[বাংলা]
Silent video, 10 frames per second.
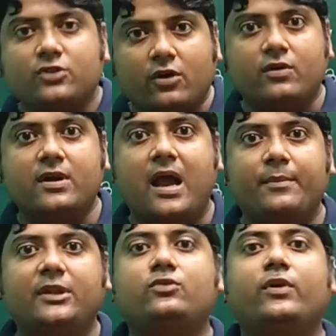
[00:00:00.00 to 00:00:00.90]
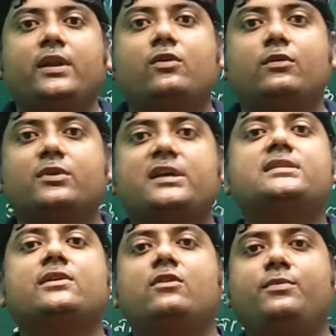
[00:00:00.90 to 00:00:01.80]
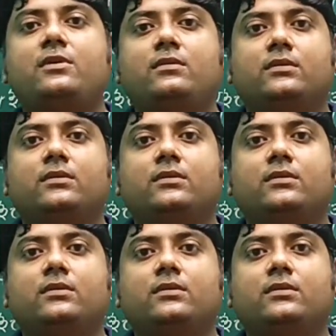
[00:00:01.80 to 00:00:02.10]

যখন আমি তৈরি করব কিসে করব